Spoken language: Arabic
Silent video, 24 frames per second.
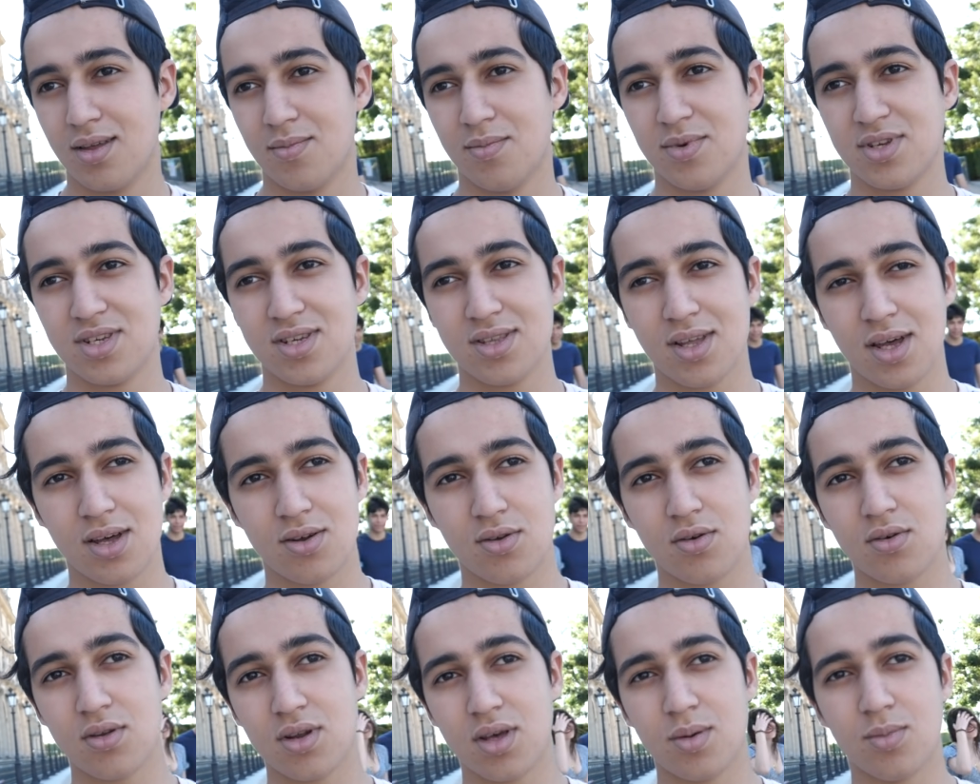ماشي
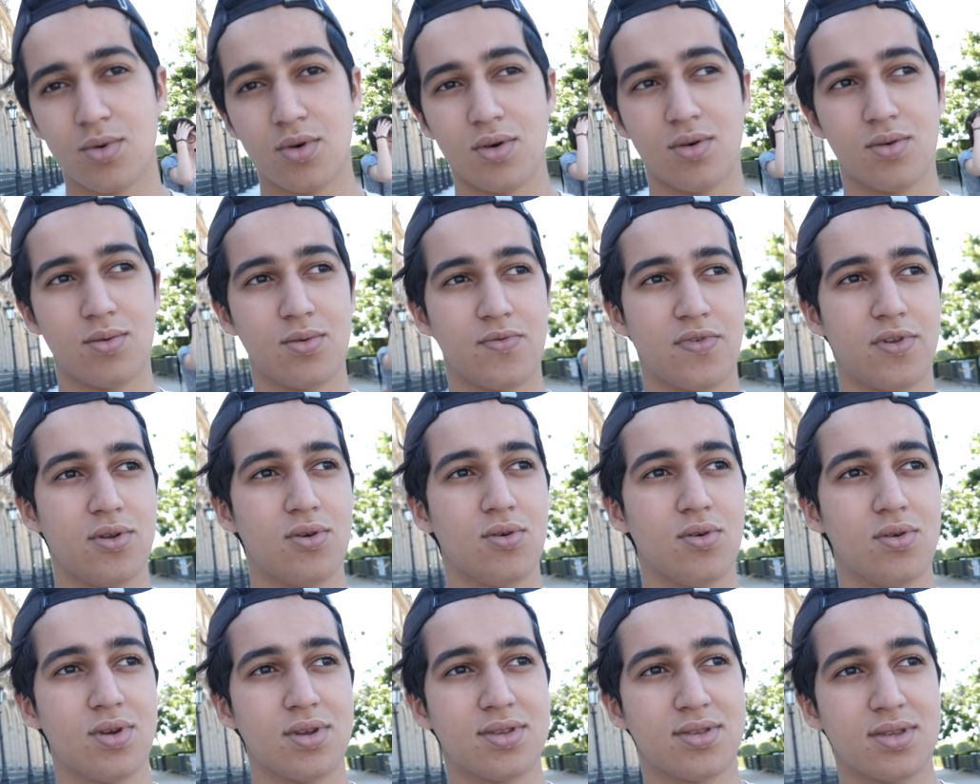ضروري بون في
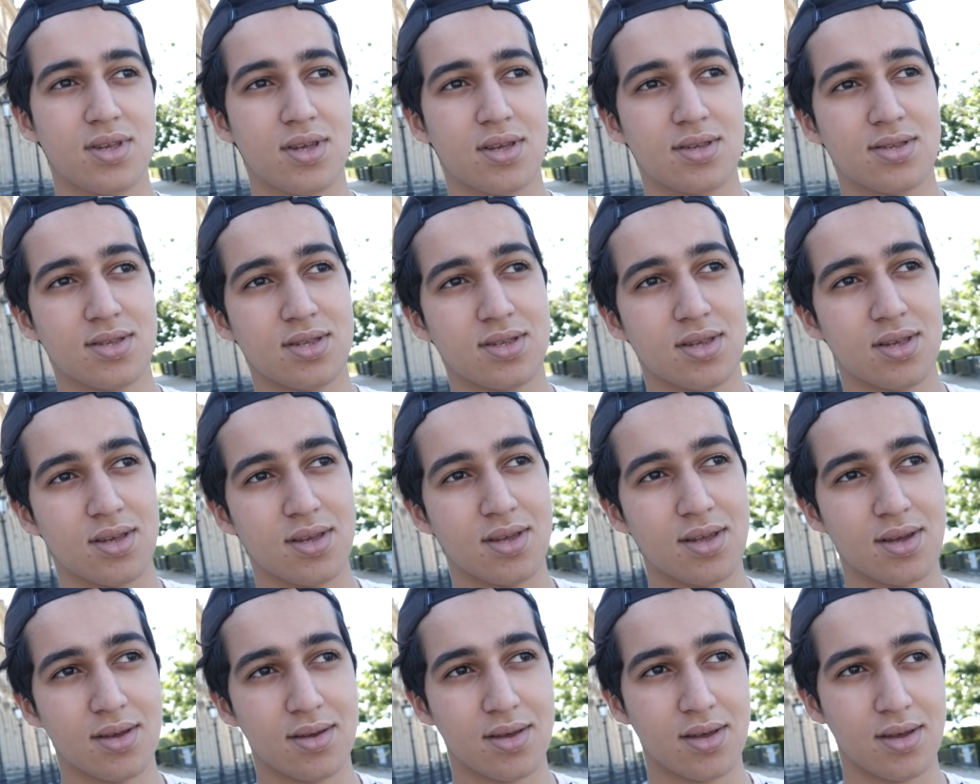الاول
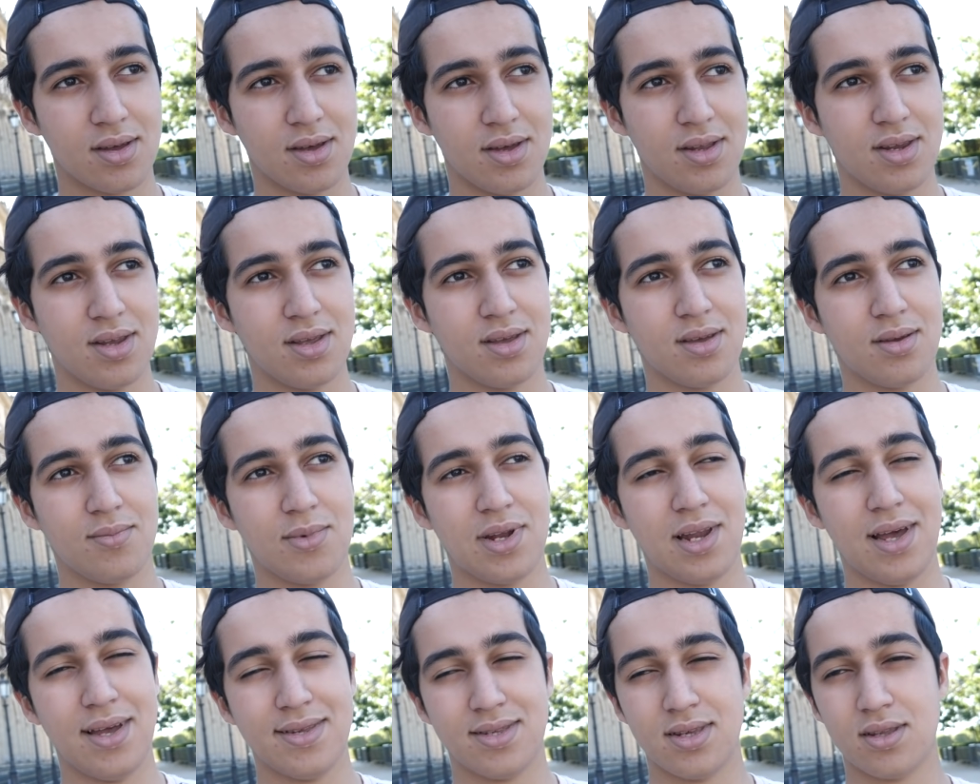إيه، يعني من
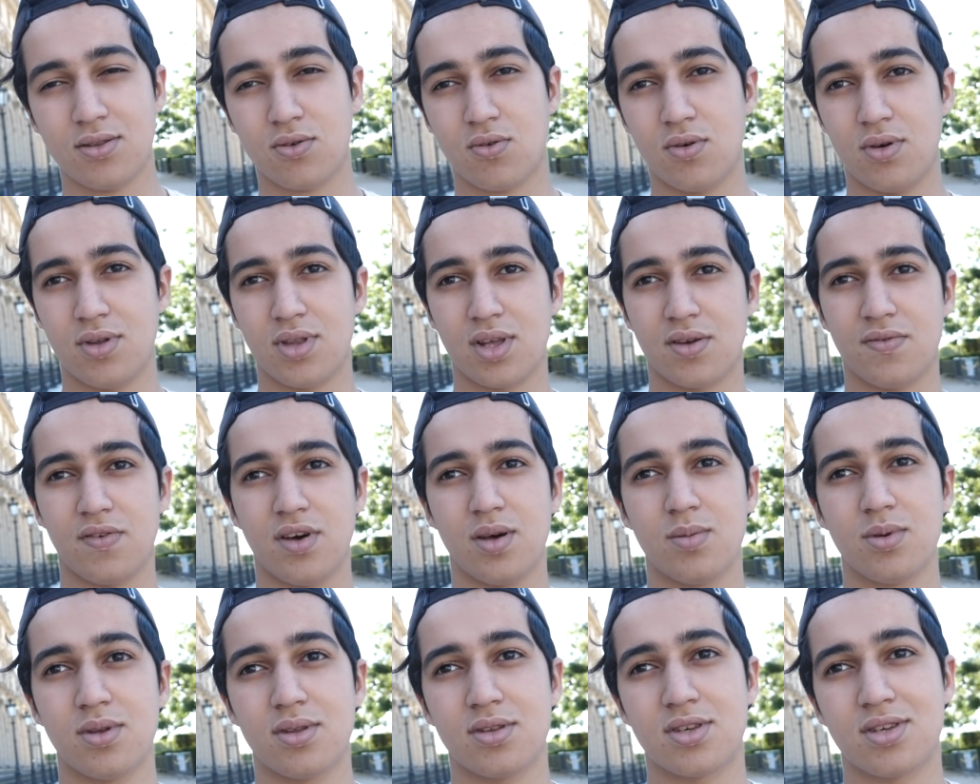الاحسن تكون عندك
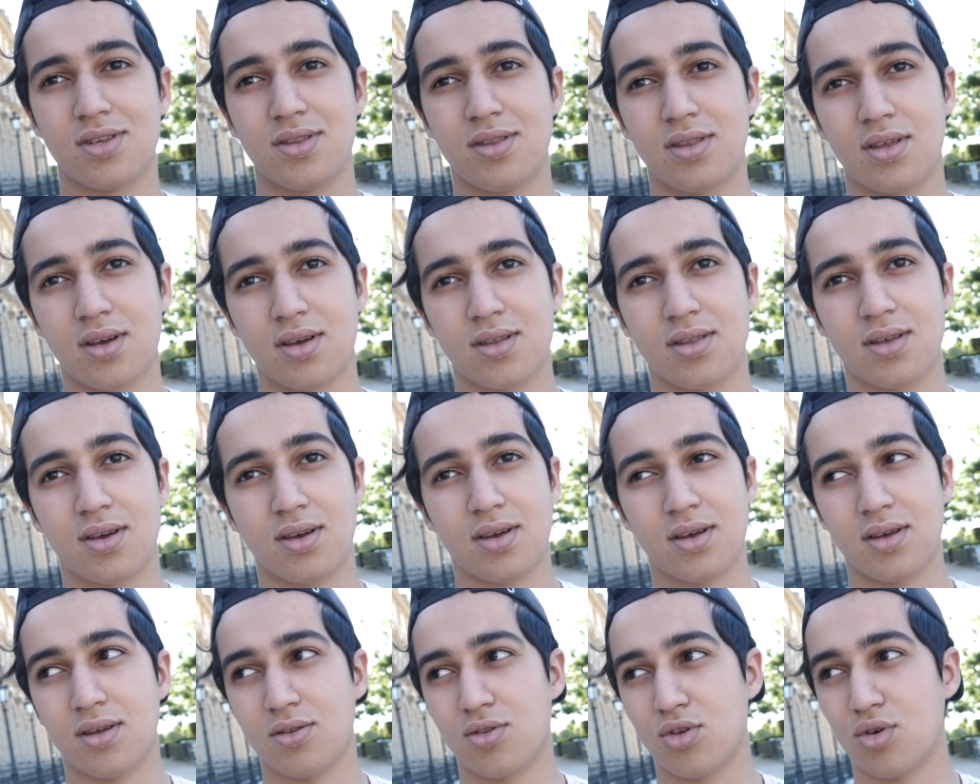فامي تشدك
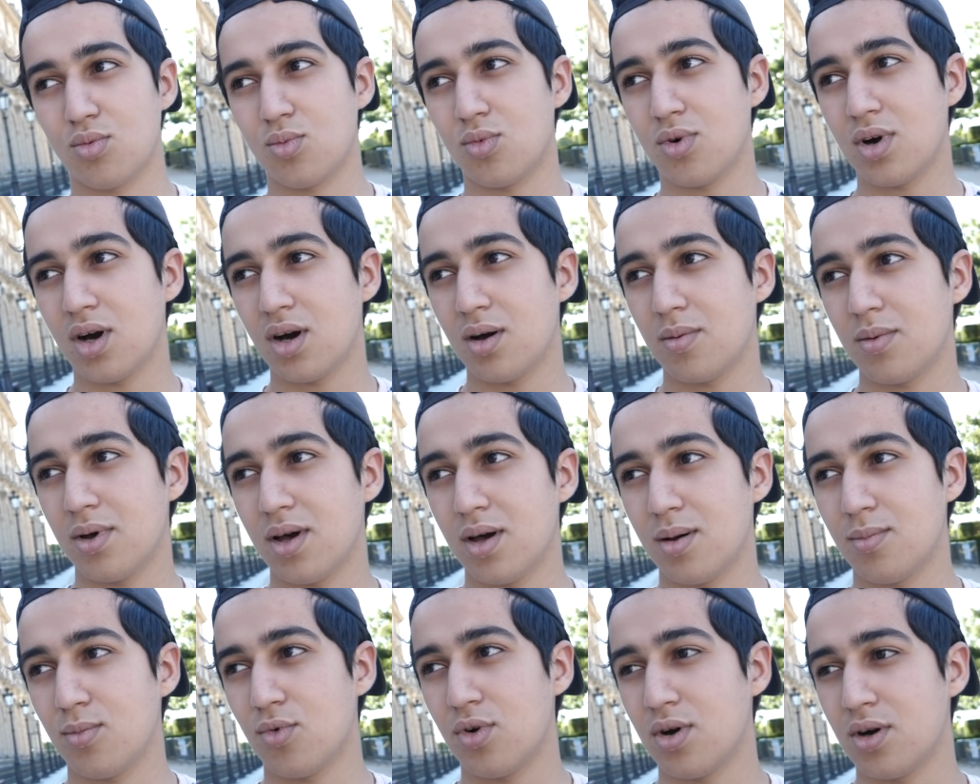ديك دو موا
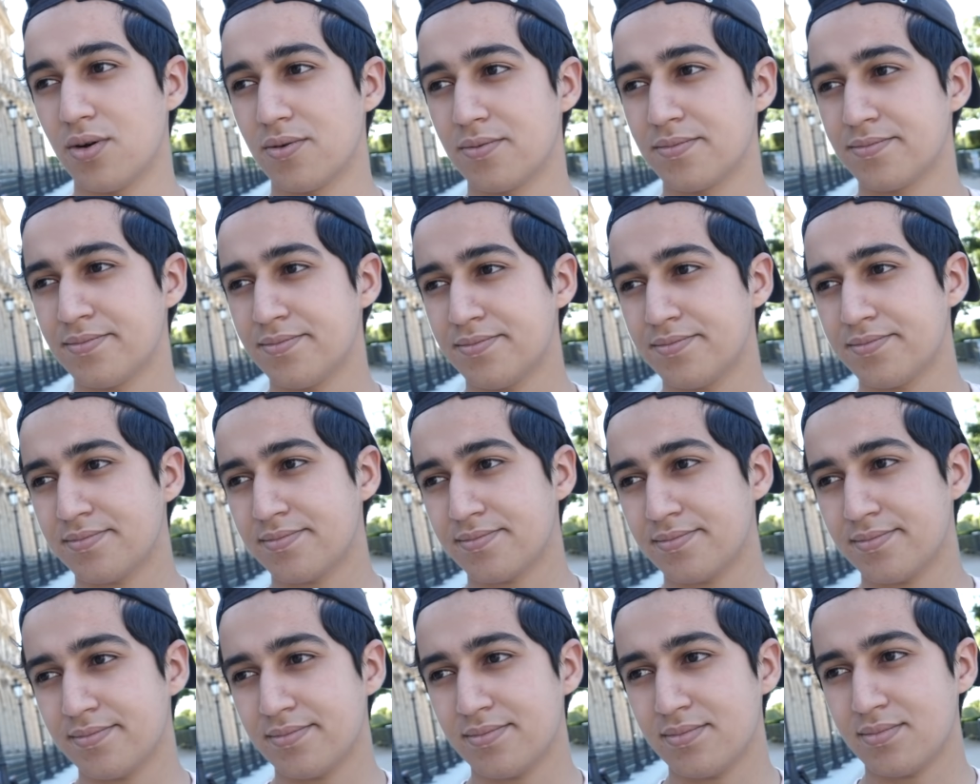سيكون ضروري شي
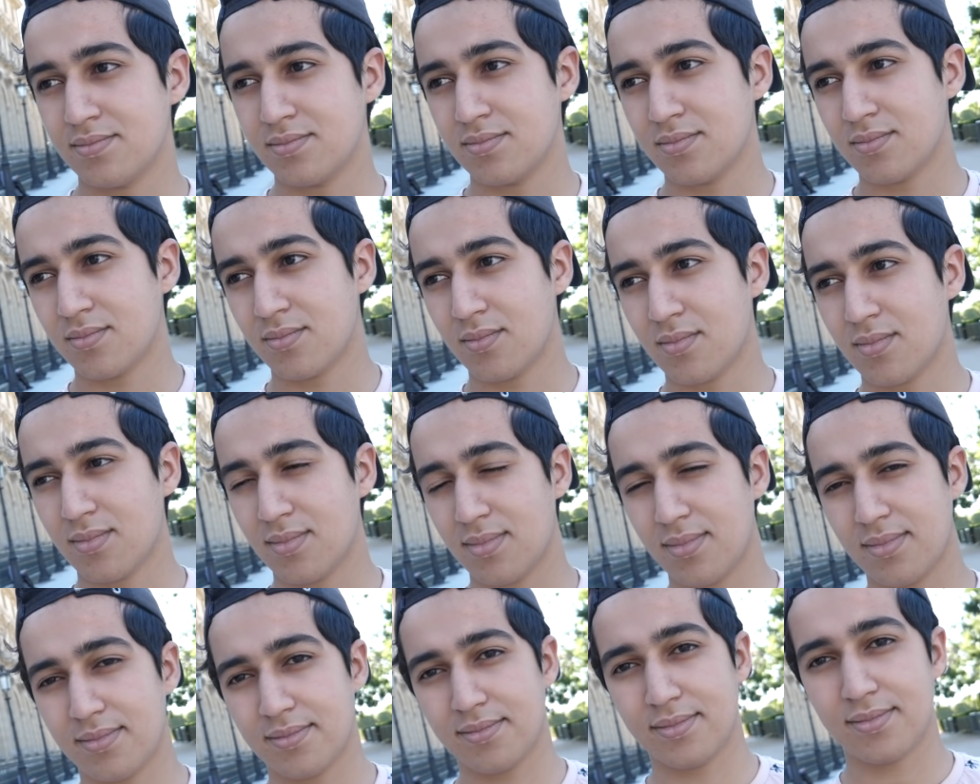واحد ماشي
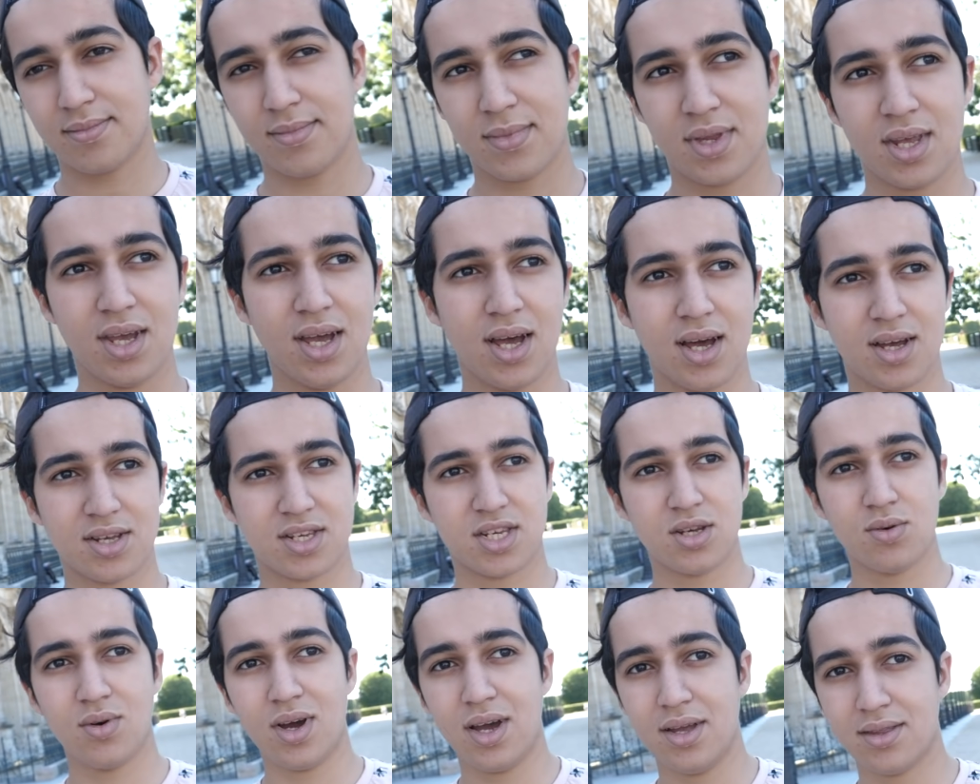ضروري فامي ولكن آه، شي
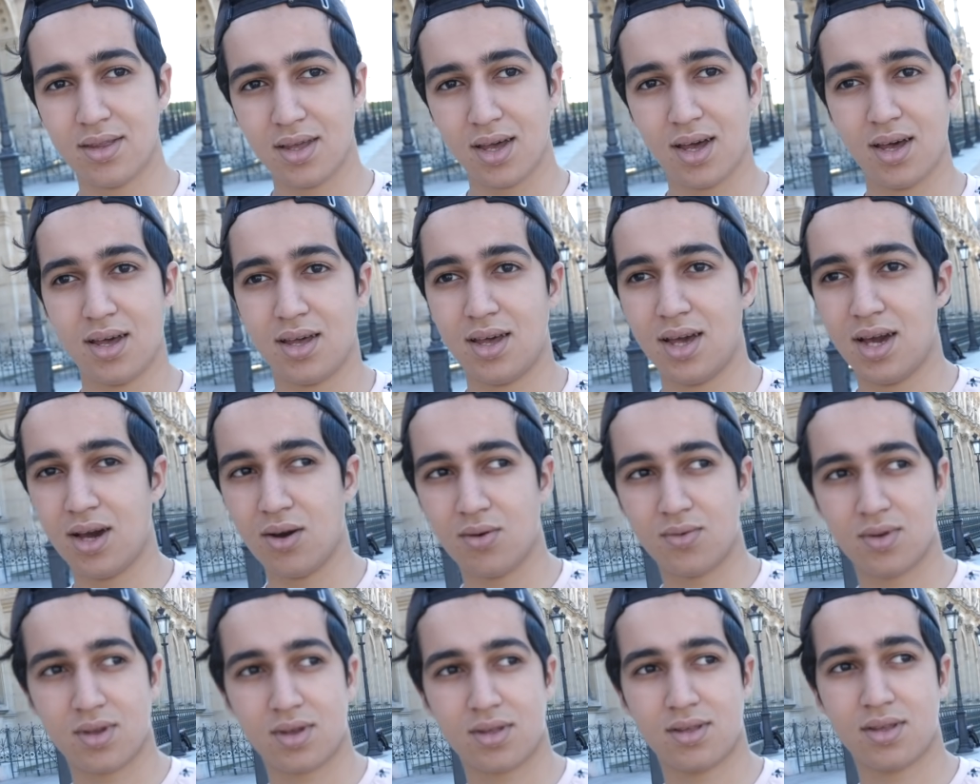واحد اللي غادي
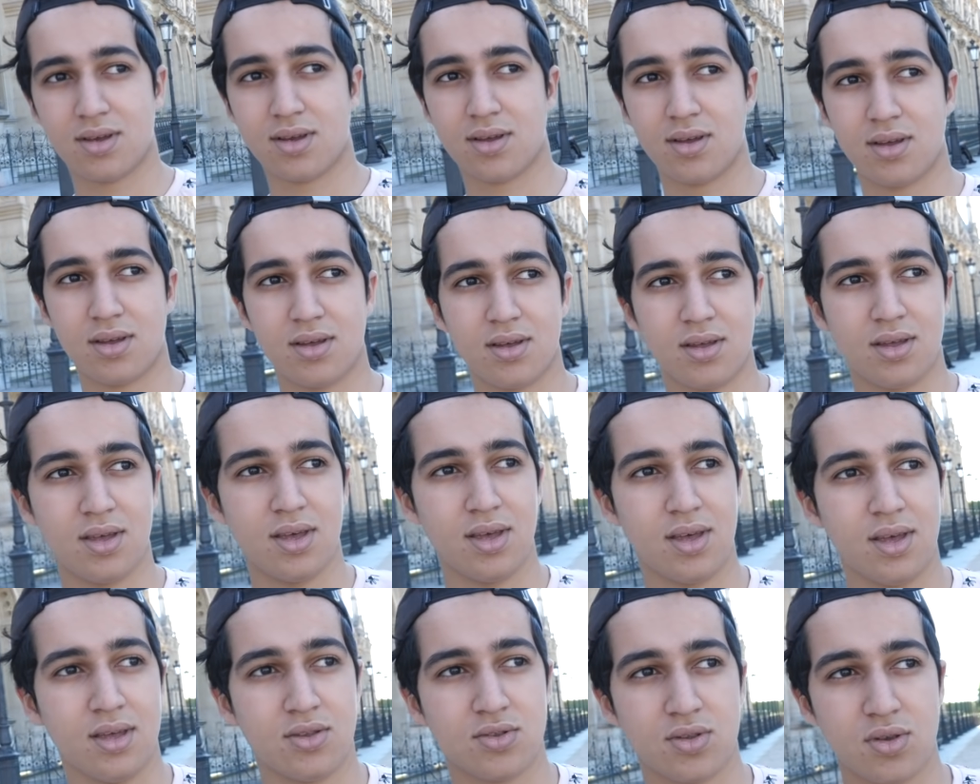يعاونك ديك
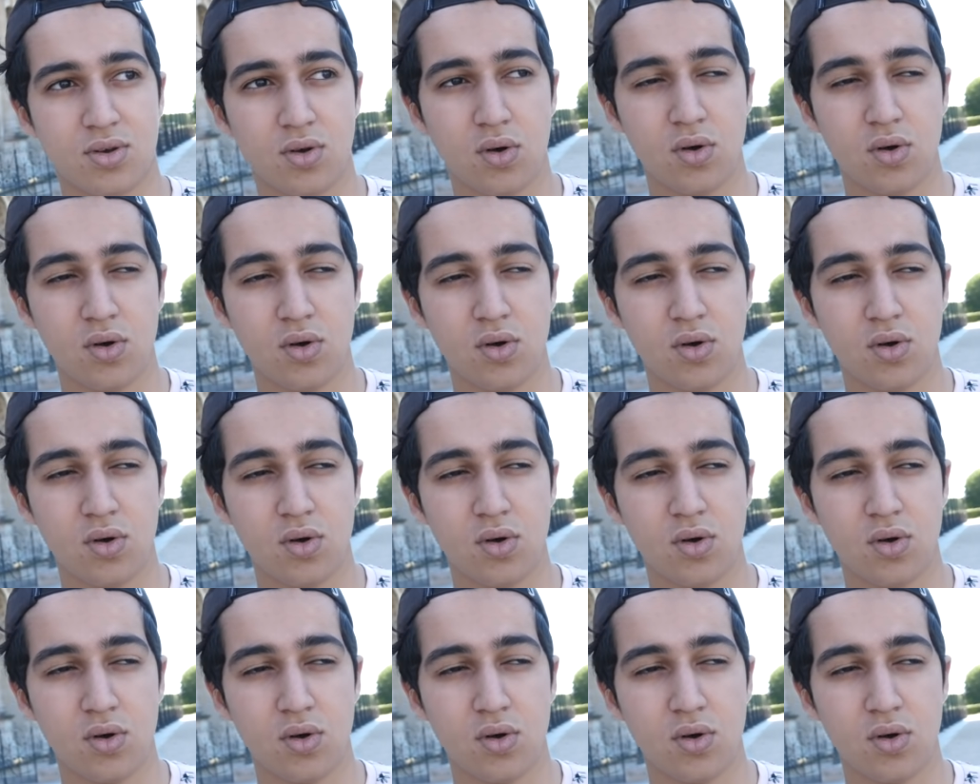يعاونك في البداية